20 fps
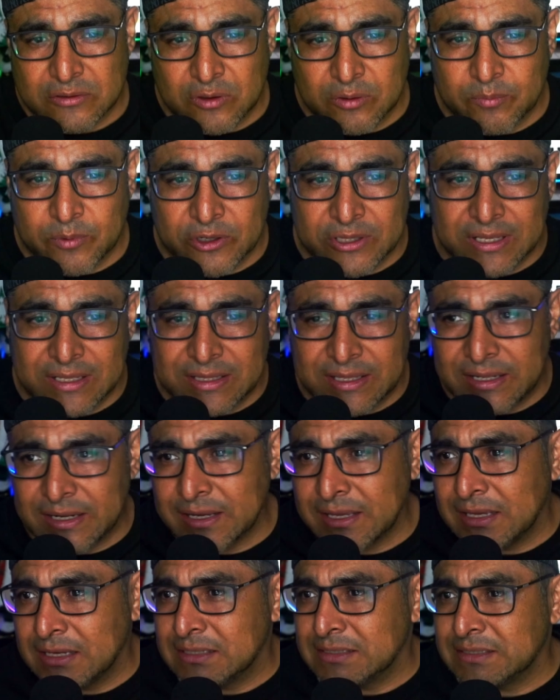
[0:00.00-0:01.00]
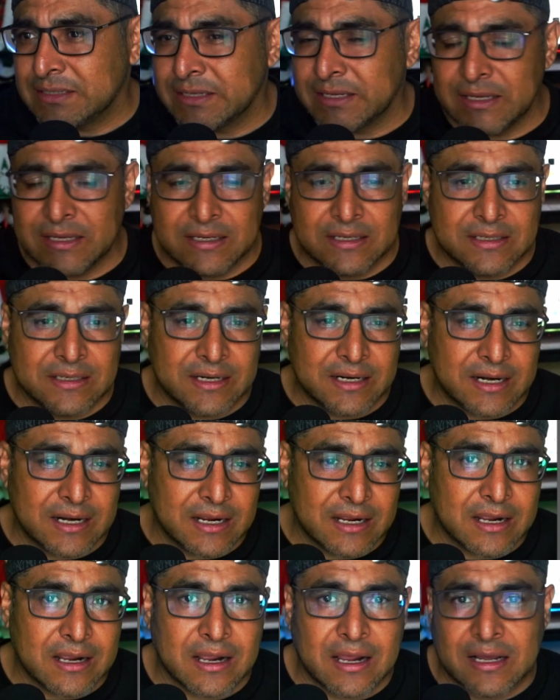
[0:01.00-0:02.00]
Lo importante de aquí es ir
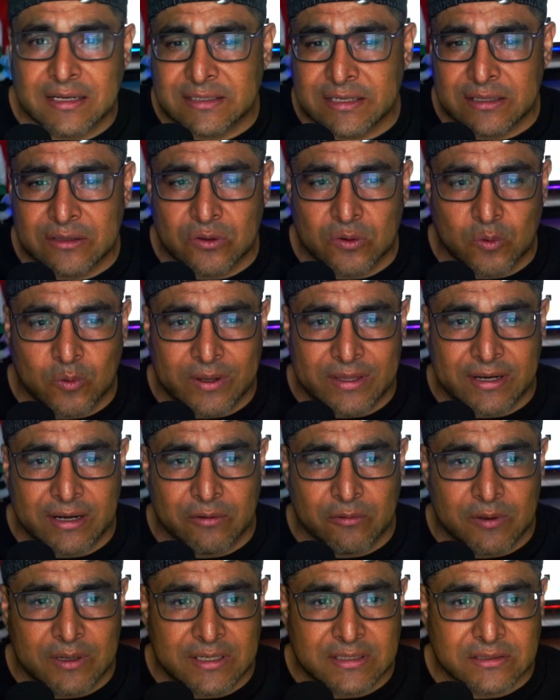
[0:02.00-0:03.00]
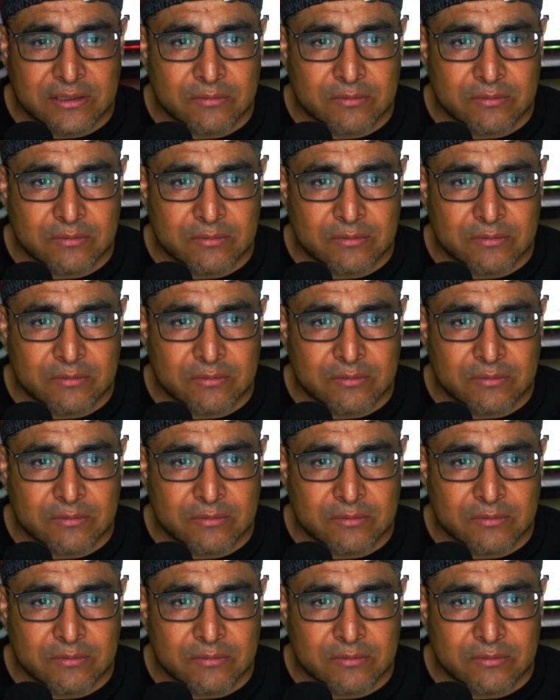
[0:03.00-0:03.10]
haciendo cuadrículas.